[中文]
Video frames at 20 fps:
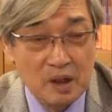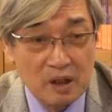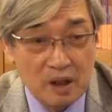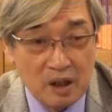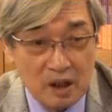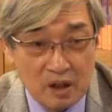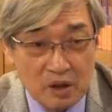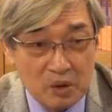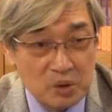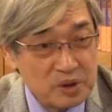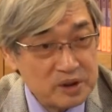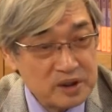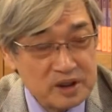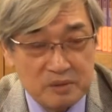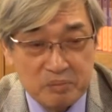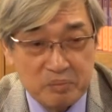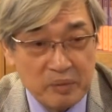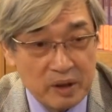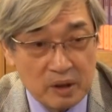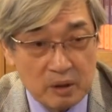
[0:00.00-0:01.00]
俄罗斯
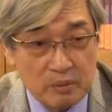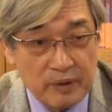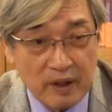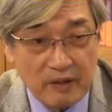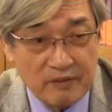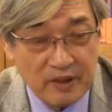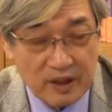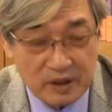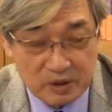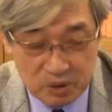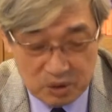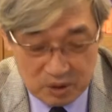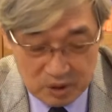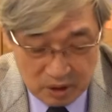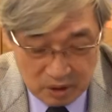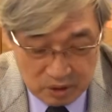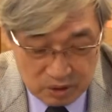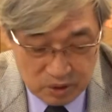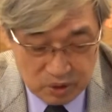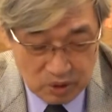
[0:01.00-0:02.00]
没有办法做
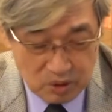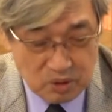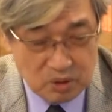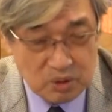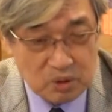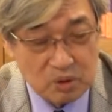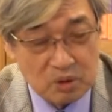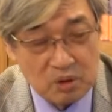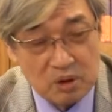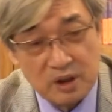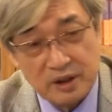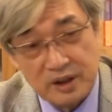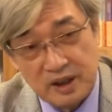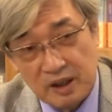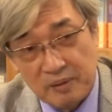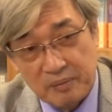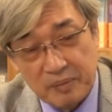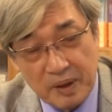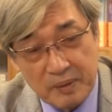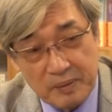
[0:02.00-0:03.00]
到，中国
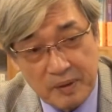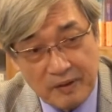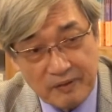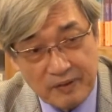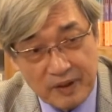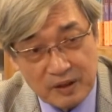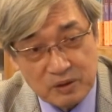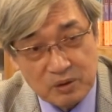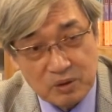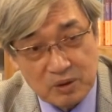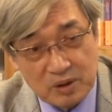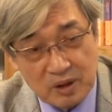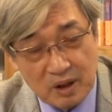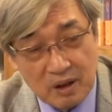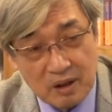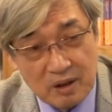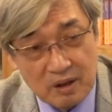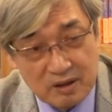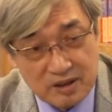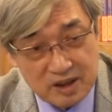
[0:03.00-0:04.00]
也没办法做
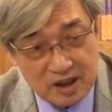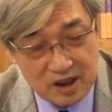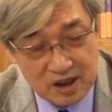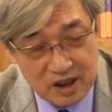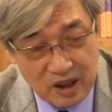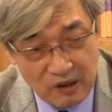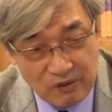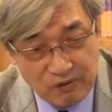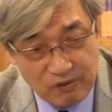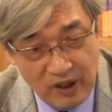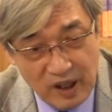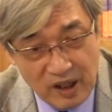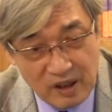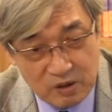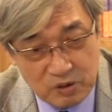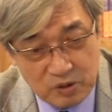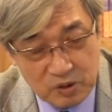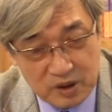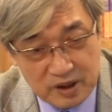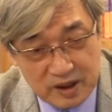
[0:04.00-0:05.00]
到，其他法
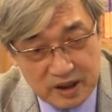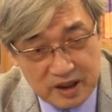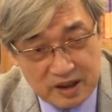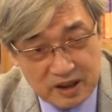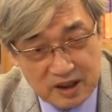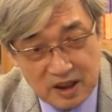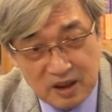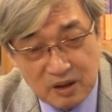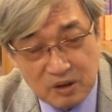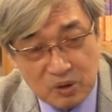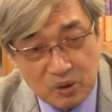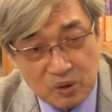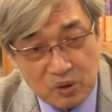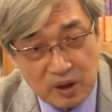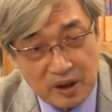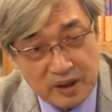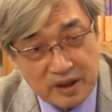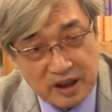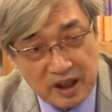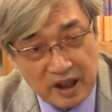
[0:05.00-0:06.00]
国跟英国
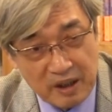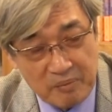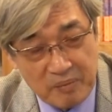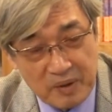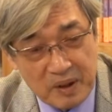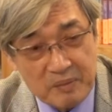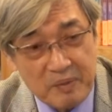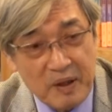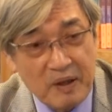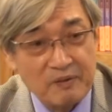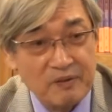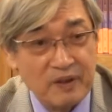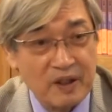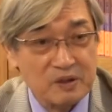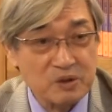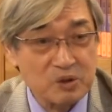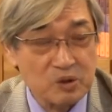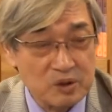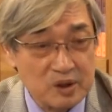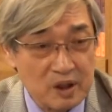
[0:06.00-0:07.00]
也没办法
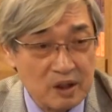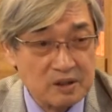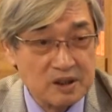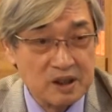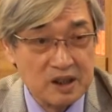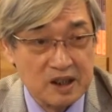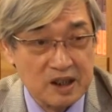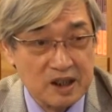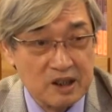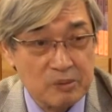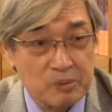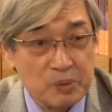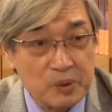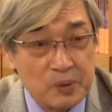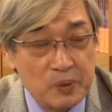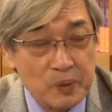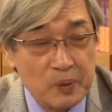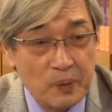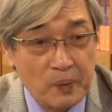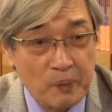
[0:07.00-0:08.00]
做到这个地步。
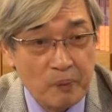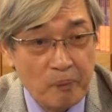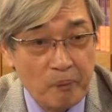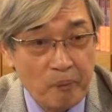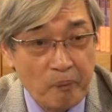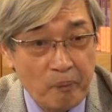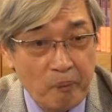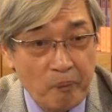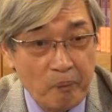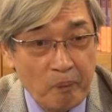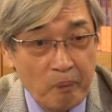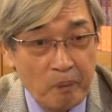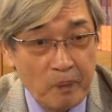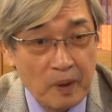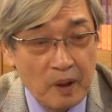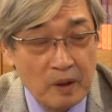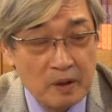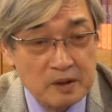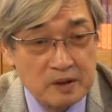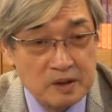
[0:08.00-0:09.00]

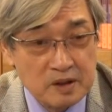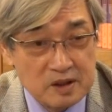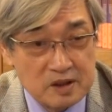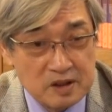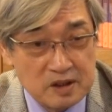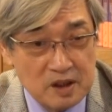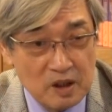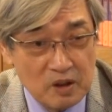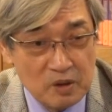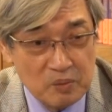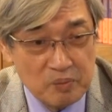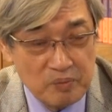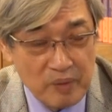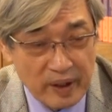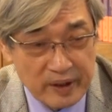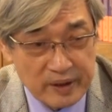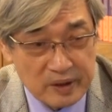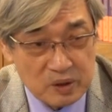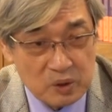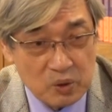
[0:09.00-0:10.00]
只有
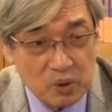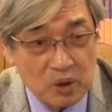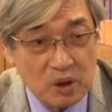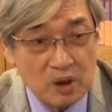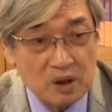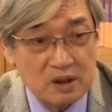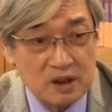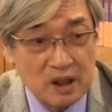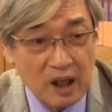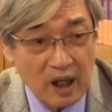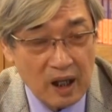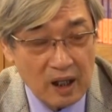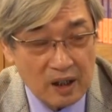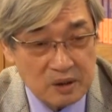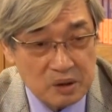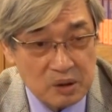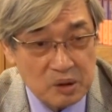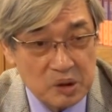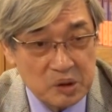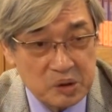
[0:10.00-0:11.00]
美国，他
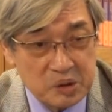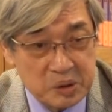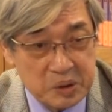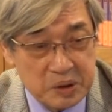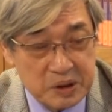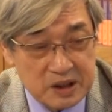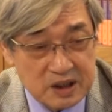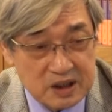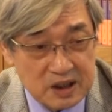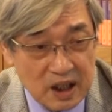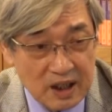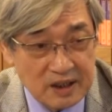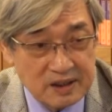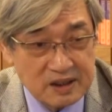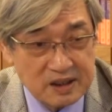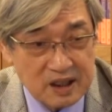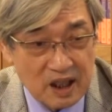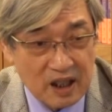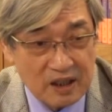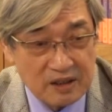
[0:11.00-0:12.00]
对于战
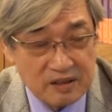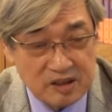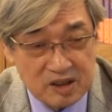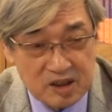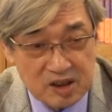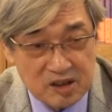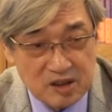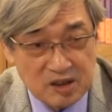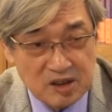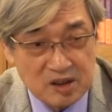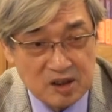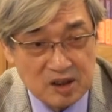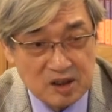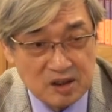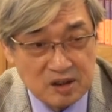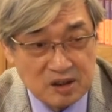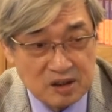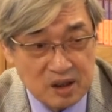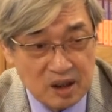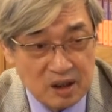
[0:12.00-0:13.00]
场经
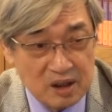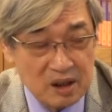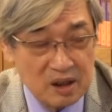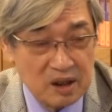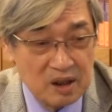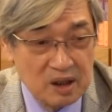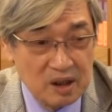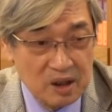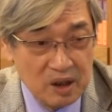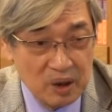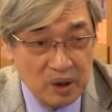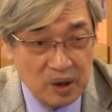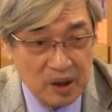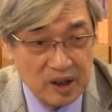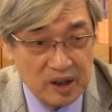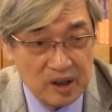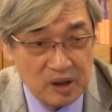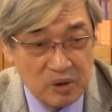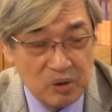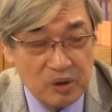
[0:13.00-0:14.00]
营的
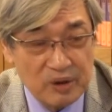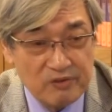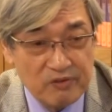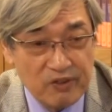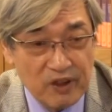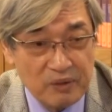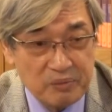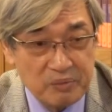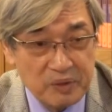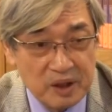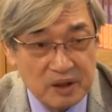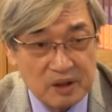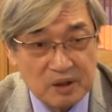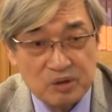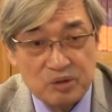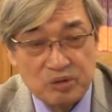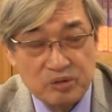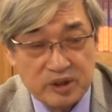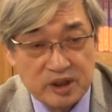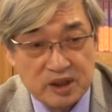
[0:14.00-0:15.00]
理论方面的
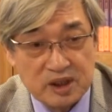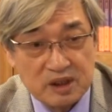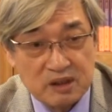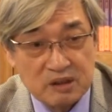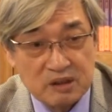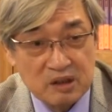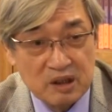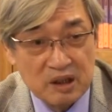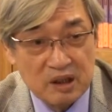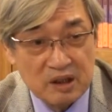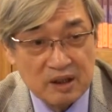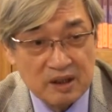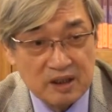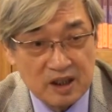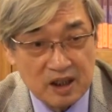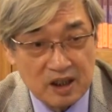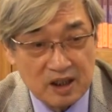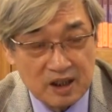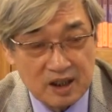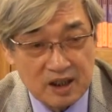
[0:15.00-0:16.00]
书籍
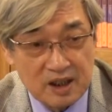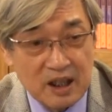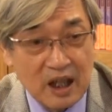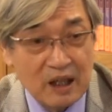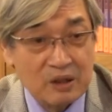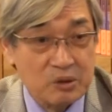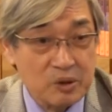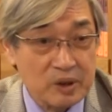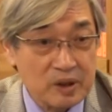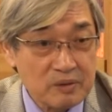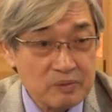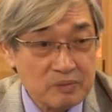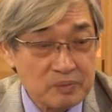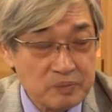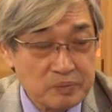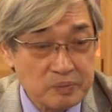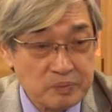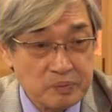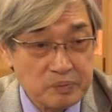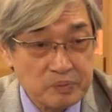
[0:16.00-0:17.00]
写了一大堆。
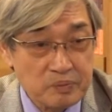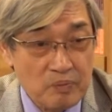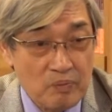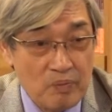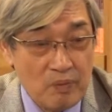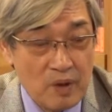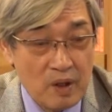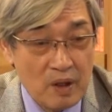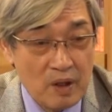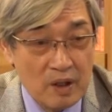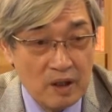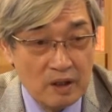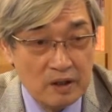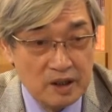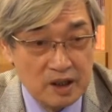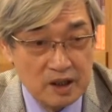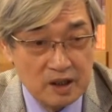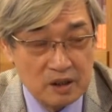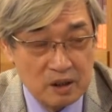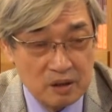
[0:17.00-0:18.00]

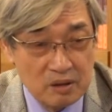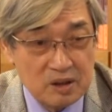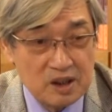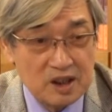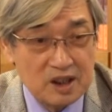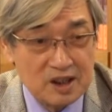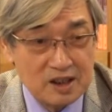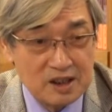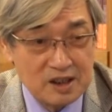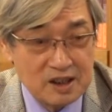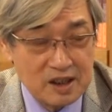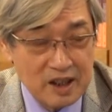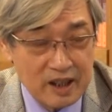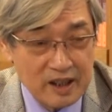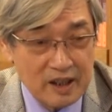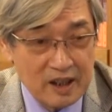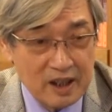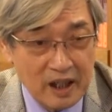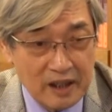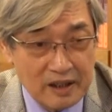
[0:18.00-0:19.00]
你尤其是
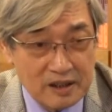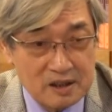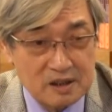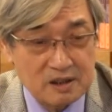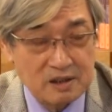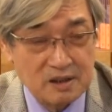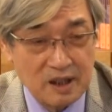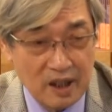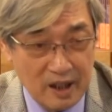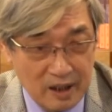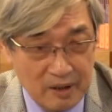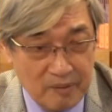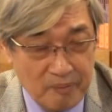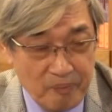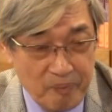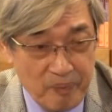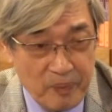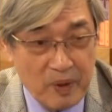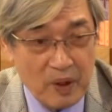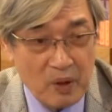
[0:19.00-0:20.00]
AI 时代，
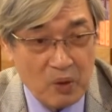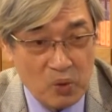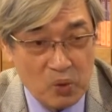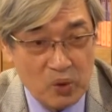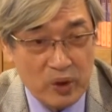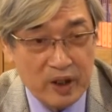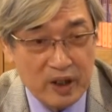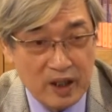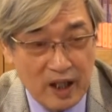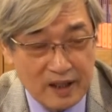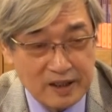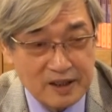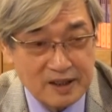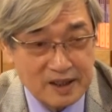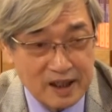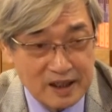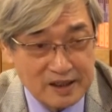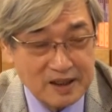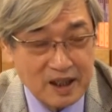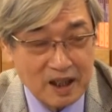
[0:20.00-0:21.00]
未来的
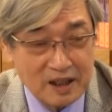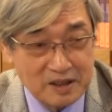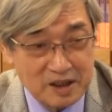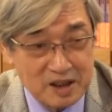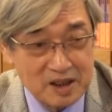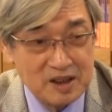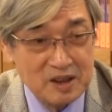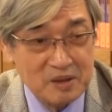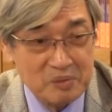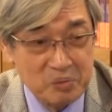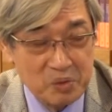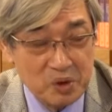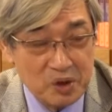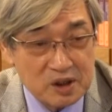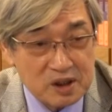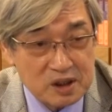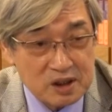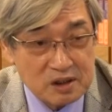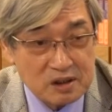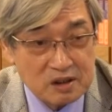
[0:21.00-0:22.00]
战场经营模
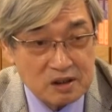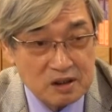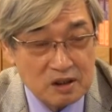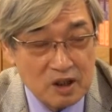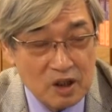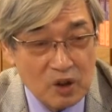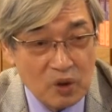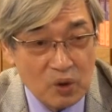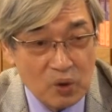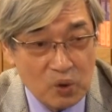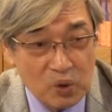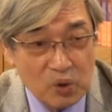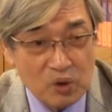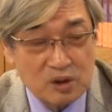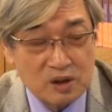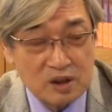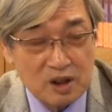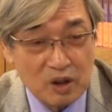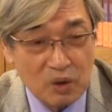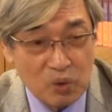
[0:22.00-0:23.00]
式或
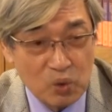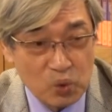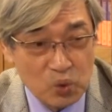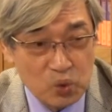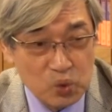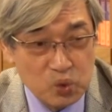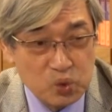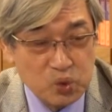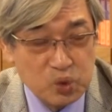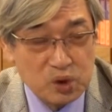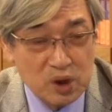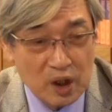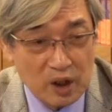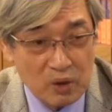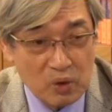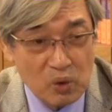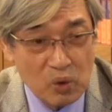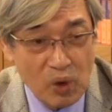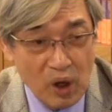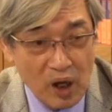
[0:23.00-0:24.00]
者无
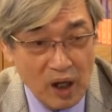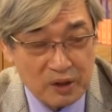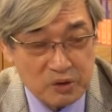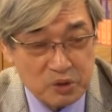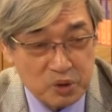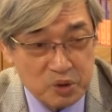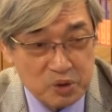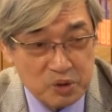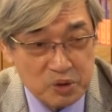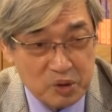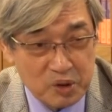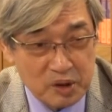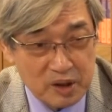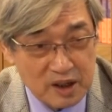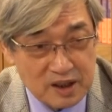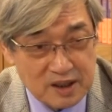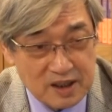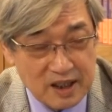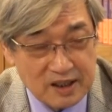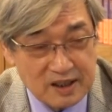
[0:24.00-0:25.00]
人化军队的
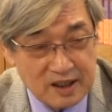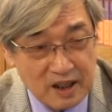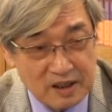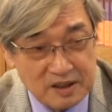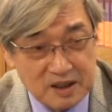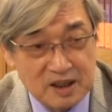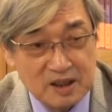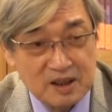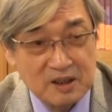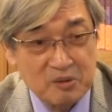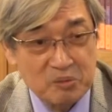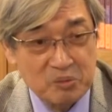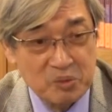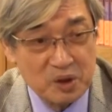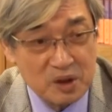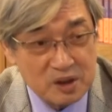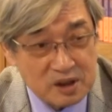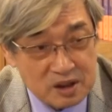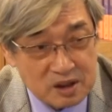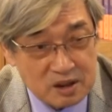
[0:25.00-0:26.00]
战场经营
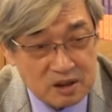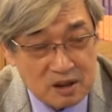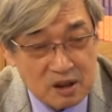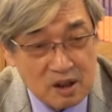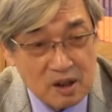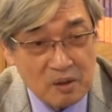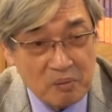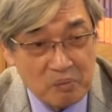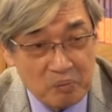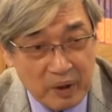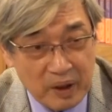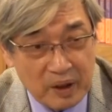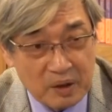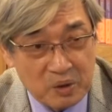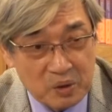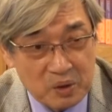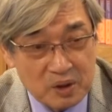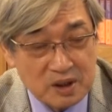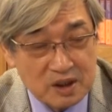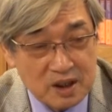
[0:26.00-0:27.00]
模式，美
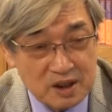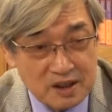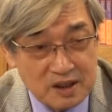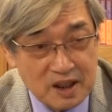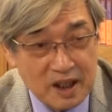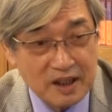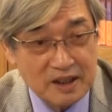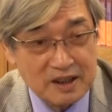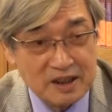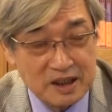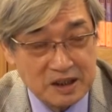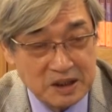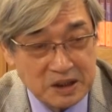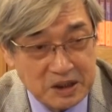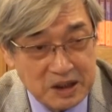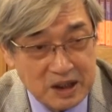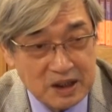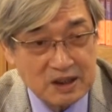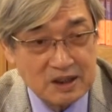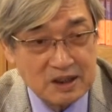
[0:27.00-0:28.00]
国现在已
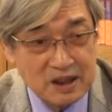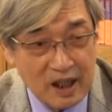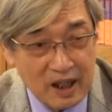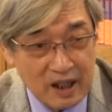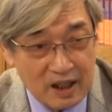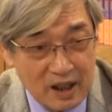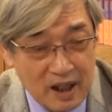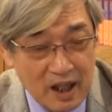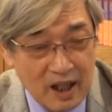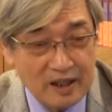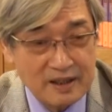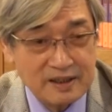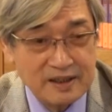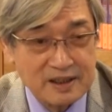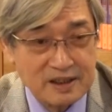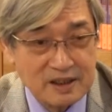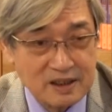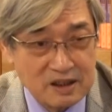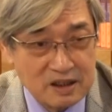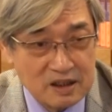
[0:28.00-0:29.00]
经在开
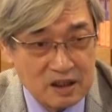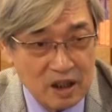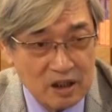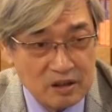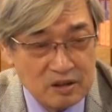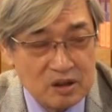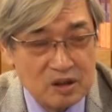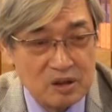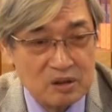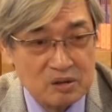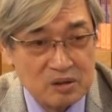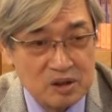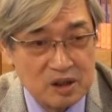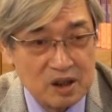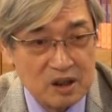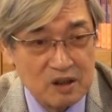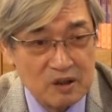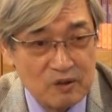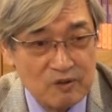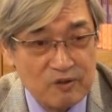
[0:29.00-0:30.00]
始研究
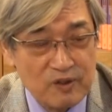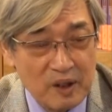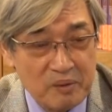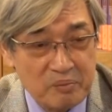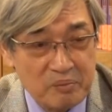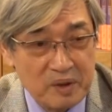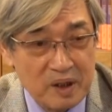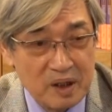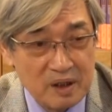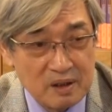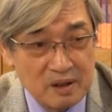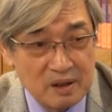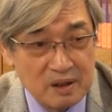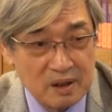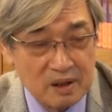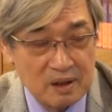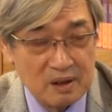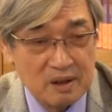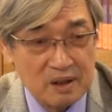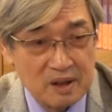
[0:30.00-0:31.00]
这一方面的